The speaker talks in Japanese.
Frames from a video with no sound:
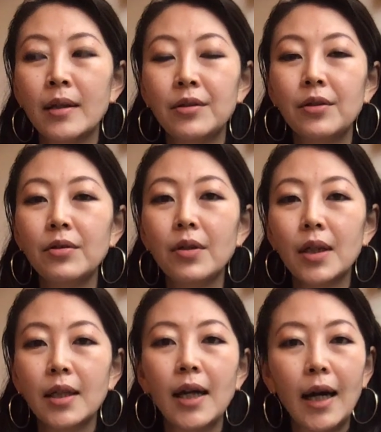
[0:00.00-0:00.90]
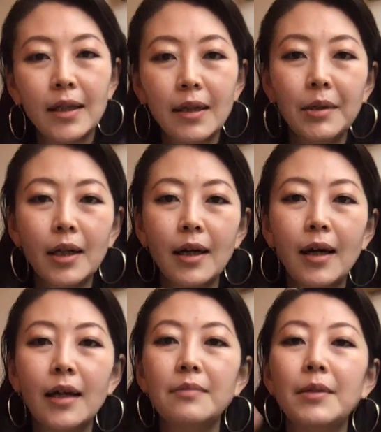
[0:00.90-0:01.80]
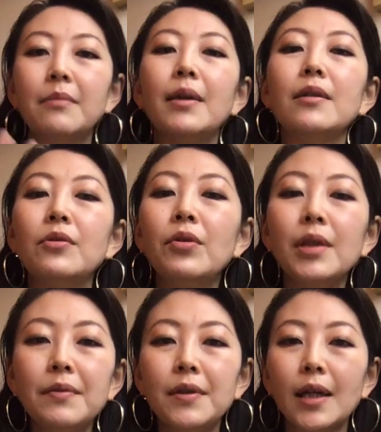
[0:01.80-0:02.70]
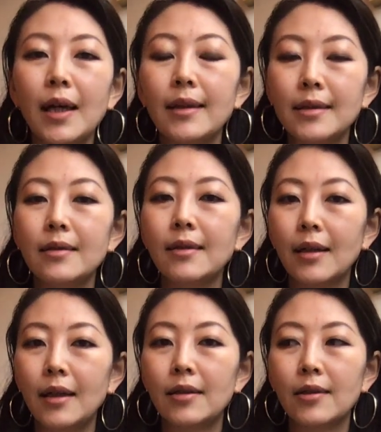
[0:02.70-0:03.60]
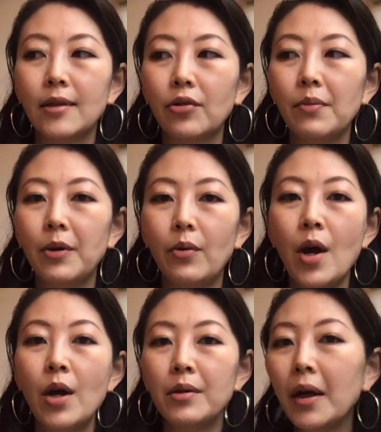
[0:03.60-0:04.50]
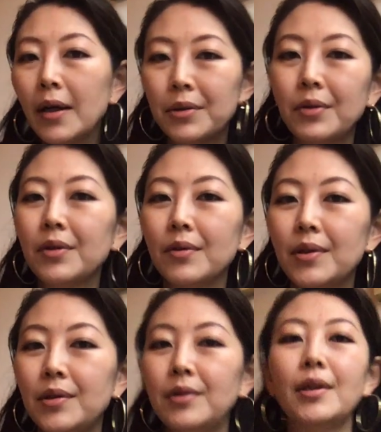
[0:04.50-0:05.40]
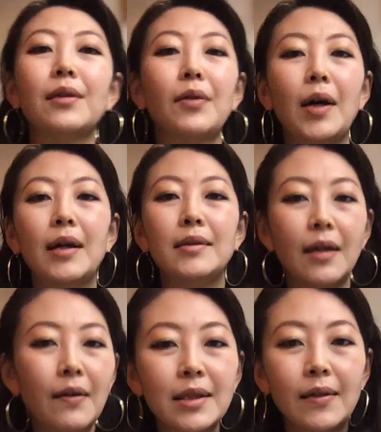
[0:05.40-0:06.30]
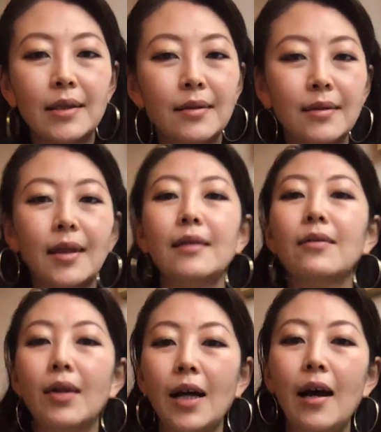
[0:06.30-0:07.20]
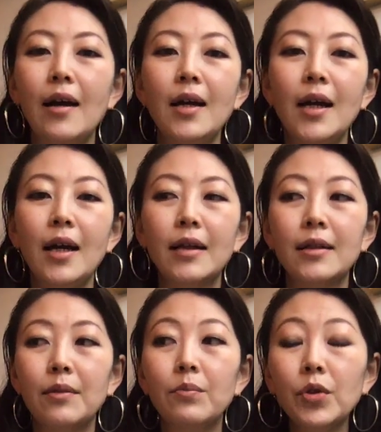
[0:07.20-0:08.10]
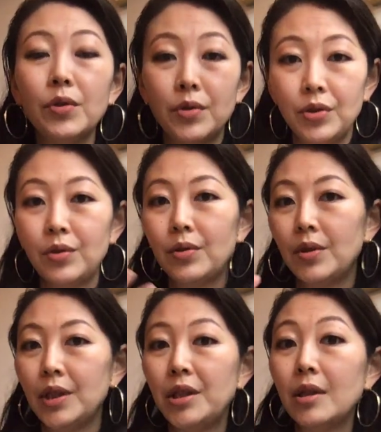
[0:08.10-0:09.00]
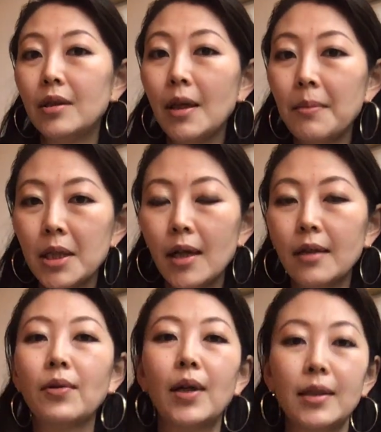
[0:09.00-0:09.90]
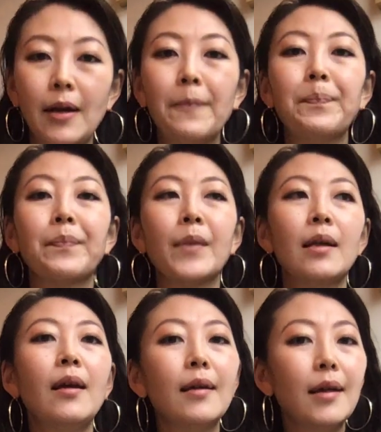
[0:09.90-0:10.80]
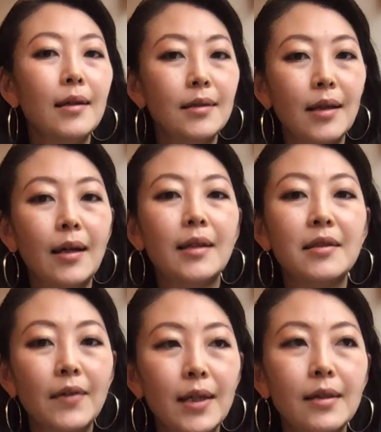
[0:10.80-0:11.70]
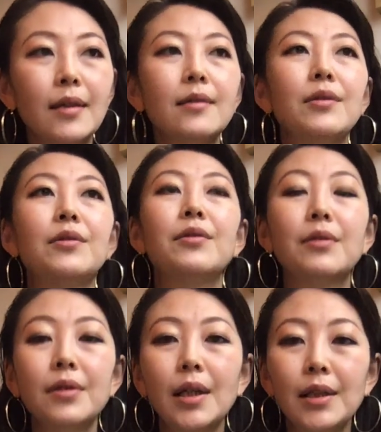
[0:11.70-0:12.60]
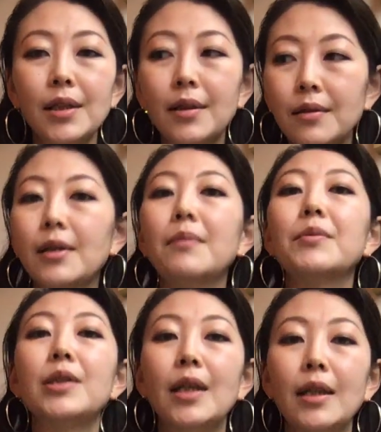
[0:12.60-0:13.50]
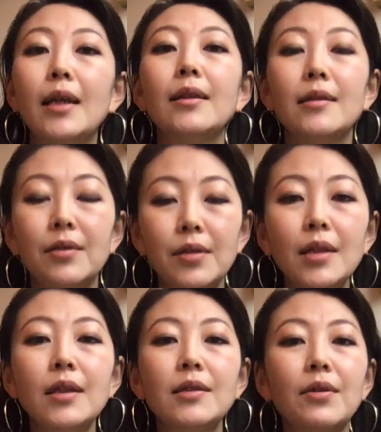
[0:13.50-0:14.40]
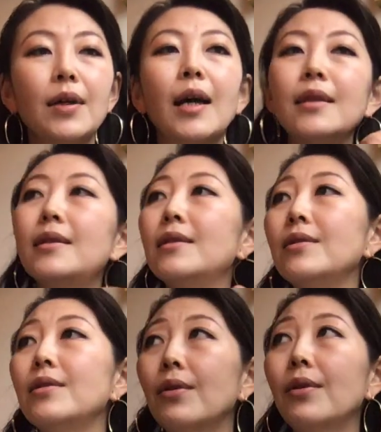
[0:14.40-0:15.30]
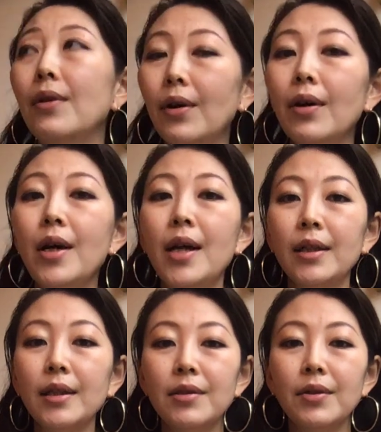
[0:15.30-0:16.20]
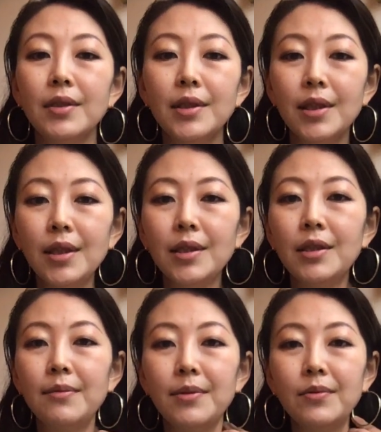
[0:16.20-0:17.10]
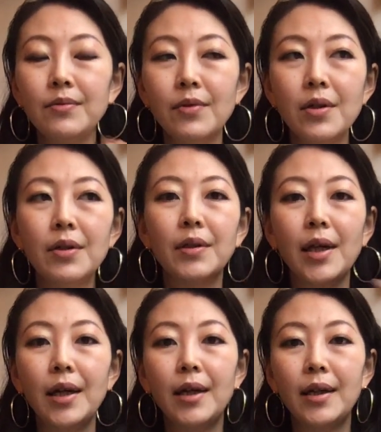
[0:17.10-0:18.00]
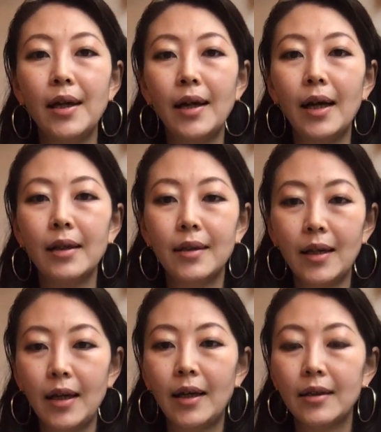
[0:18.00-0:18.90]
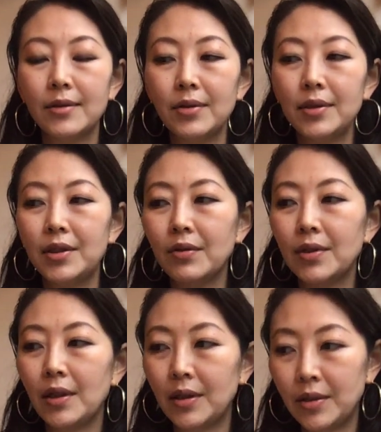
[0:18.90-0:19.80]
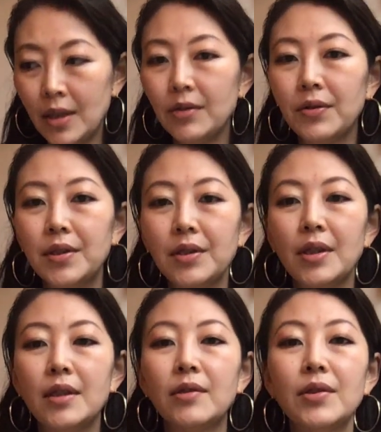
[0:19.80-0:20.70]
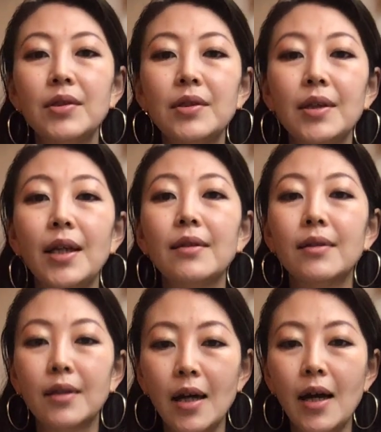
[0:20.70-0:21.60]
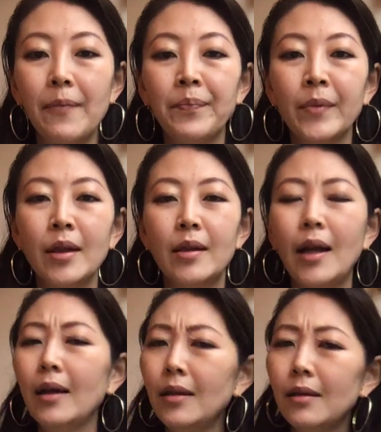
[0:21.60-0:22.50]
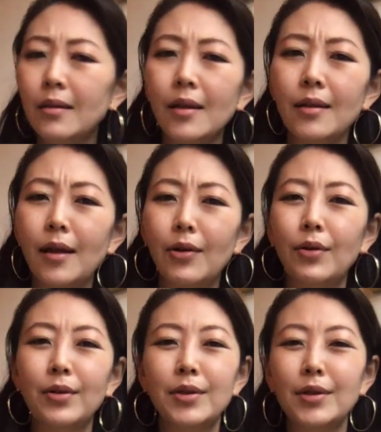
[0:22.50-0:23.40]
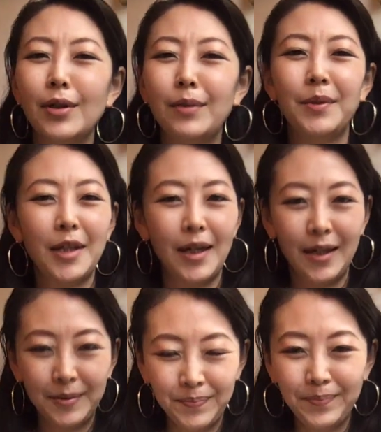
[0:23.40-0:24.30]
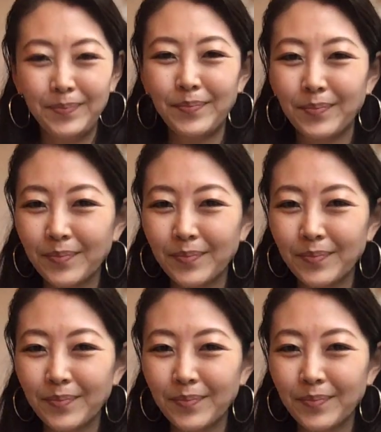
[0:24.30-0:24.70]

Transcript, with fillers: その時に頭で考える前に、どんな風に感じるかなって、例えばなんかドキドキするなとか、ざわざわするなとか、もっと純粋に知ってみたいとかさ、経験したい、味わいたいという欲が出てくるかもしれないですよね。で、そう感じるところ。だそっちに自分を、選んで、そっちに進んでいくか、何言ってんだろう、この人、みたいな。うん。